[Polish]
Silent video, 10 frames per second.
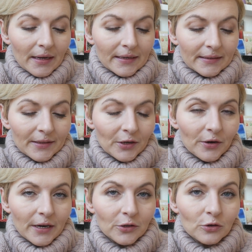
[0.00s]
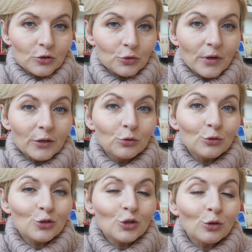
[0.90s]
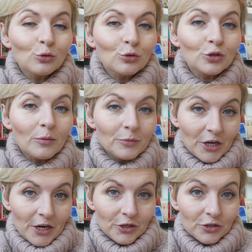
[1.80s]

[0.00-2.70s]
e, ten korektor kosztuje dużo, dużo mniej